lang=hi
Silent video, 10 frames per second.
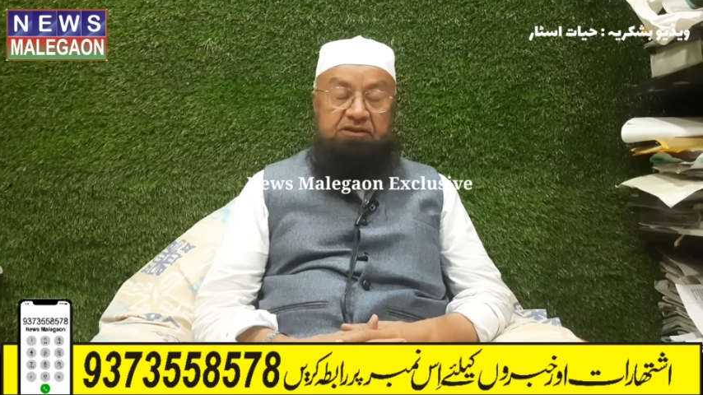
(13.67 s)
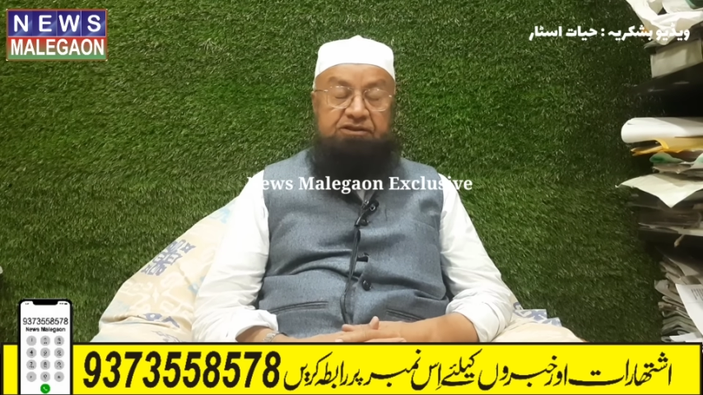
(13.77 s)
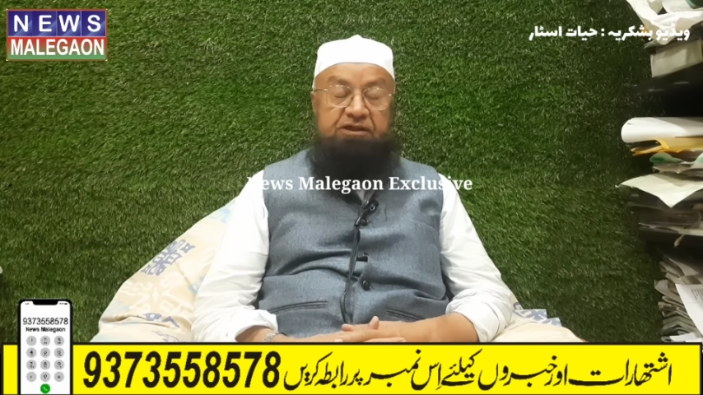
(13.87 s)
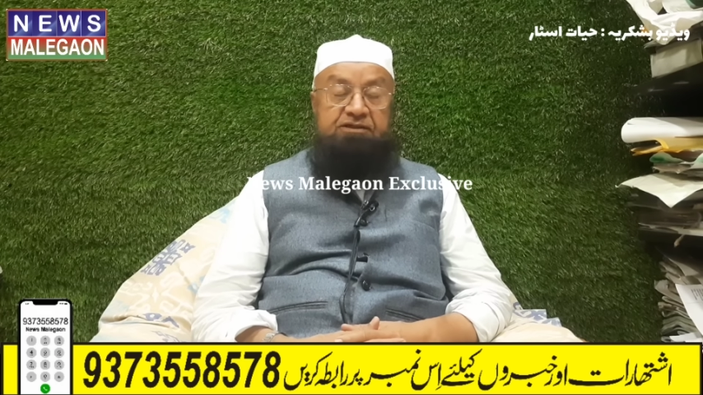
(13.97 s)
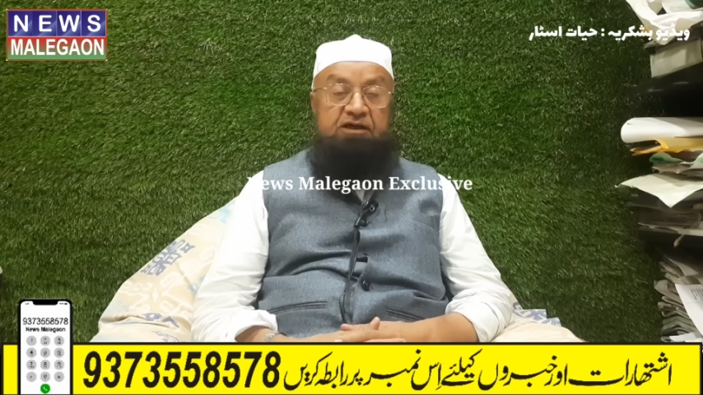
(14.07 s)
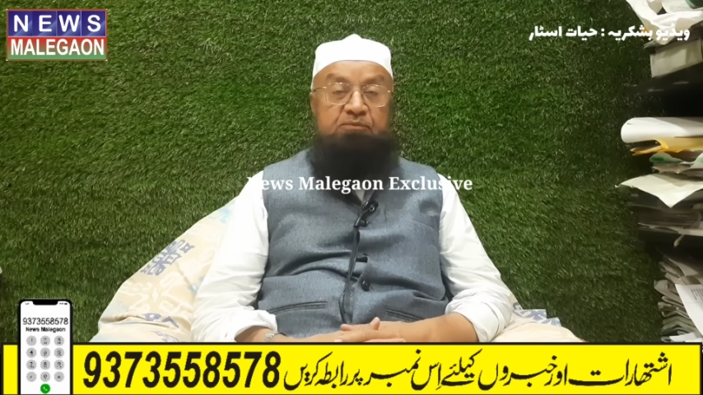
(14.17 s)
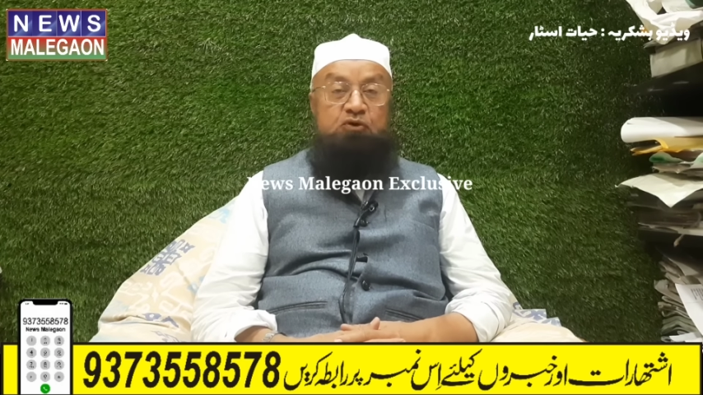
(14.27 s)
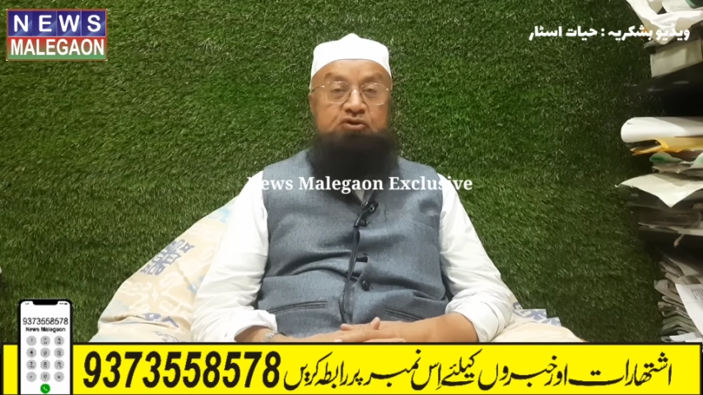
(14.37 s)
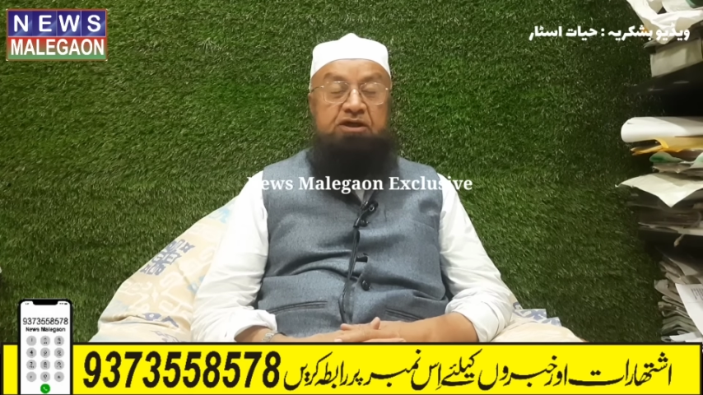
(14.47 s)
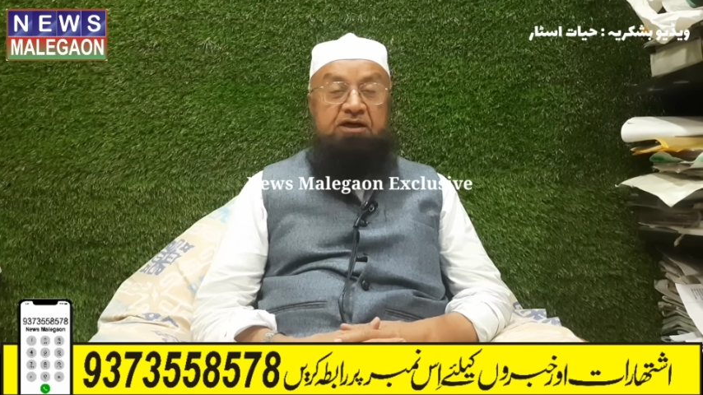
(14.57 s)
स्टेशन में
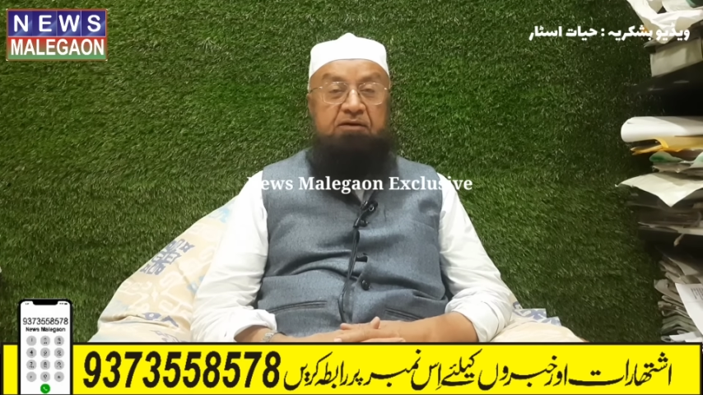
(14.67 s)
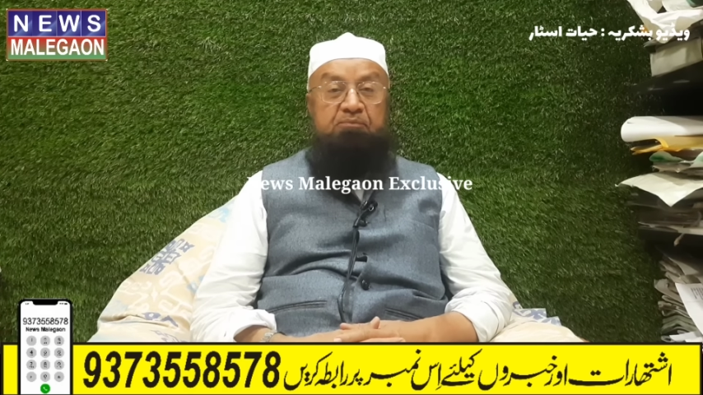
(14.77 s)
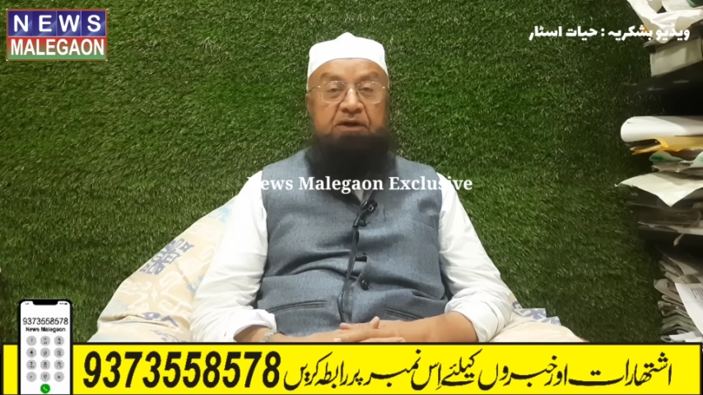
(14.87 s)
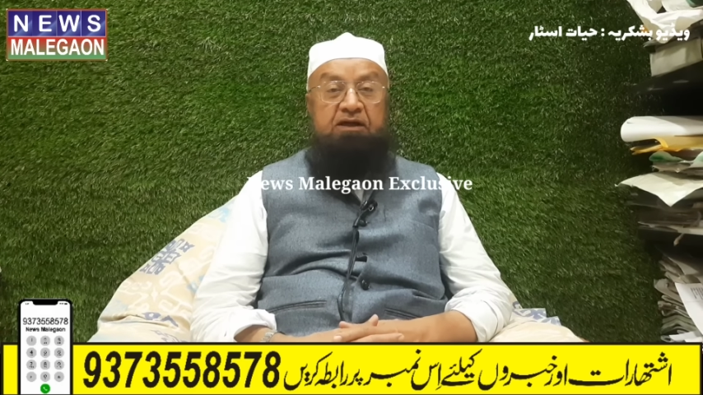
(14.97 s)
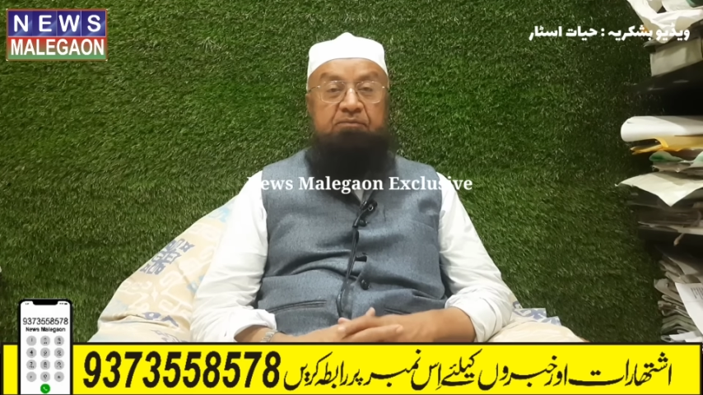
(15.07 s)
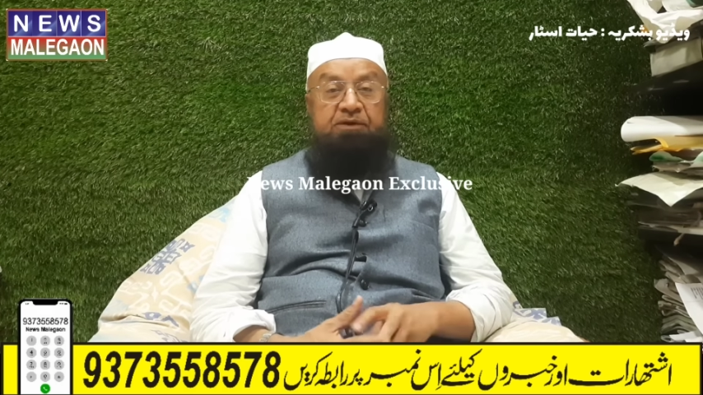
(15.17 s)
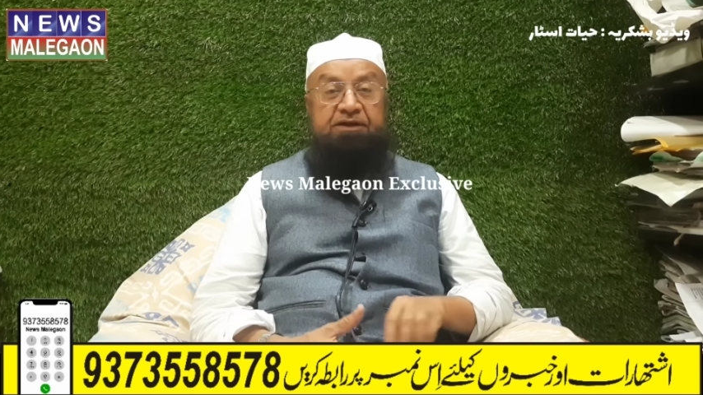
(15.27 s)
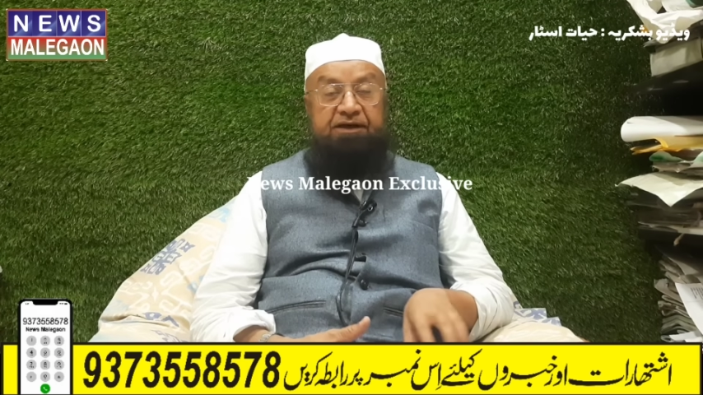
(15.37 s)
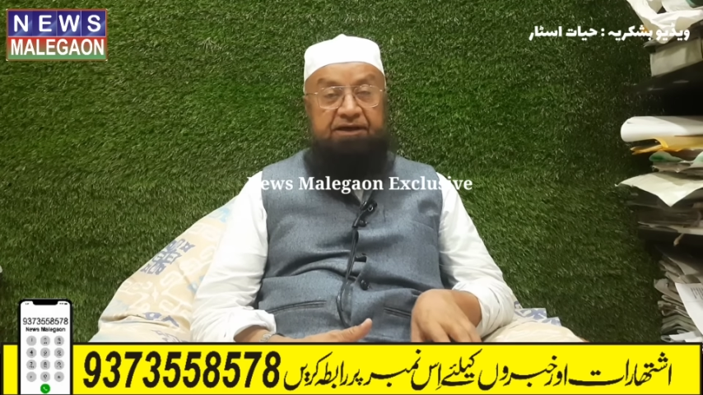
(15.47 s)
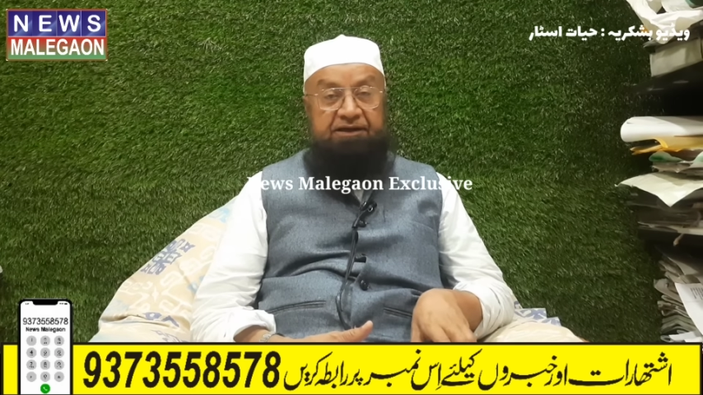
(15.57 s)
उसकी कंप्लेन भी
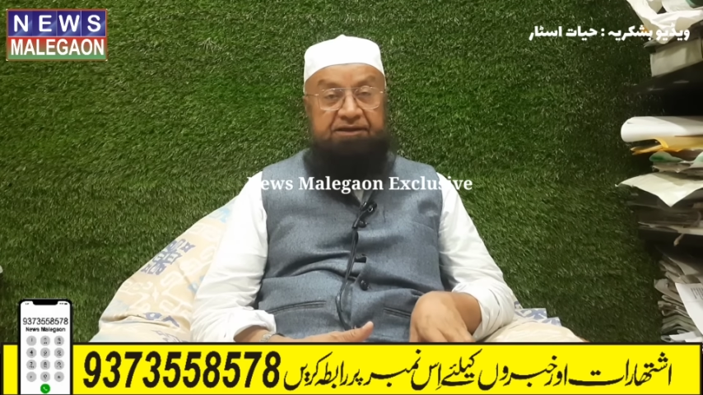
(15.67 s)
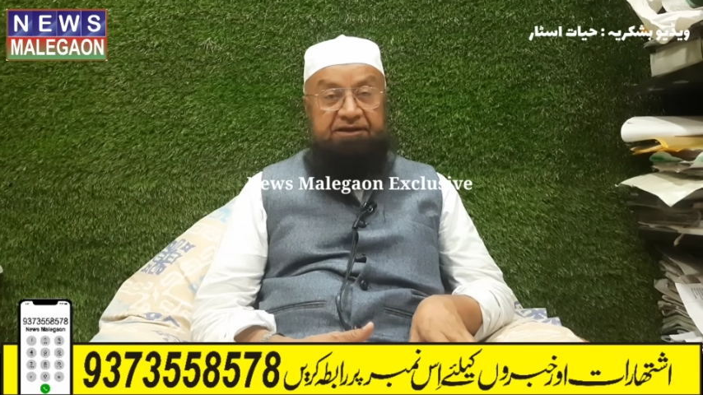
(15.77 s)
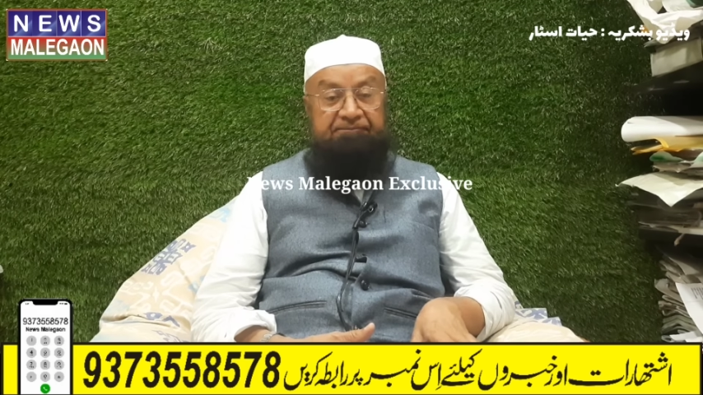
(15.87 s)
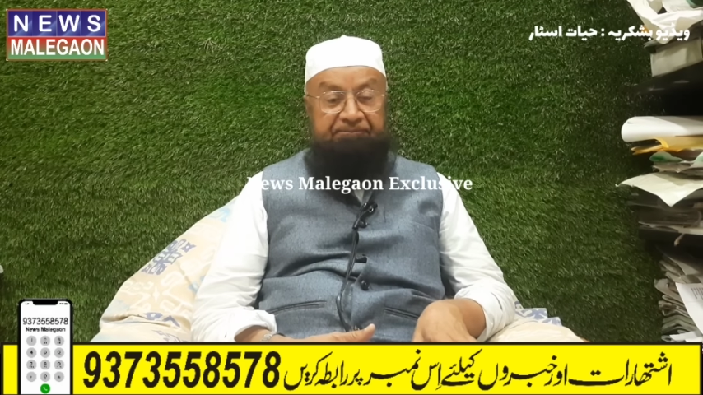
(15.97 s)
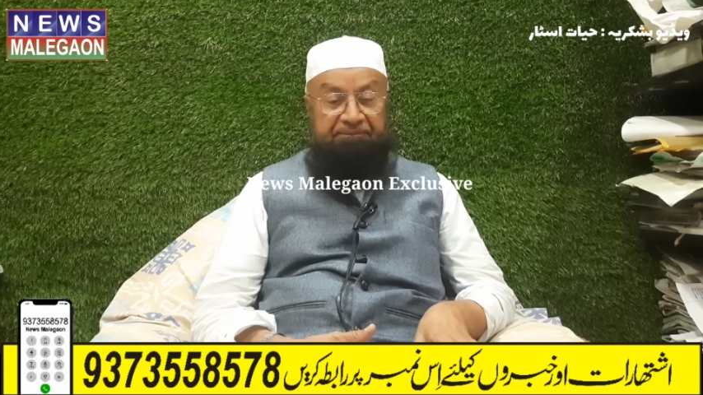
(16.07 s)
दी गई थी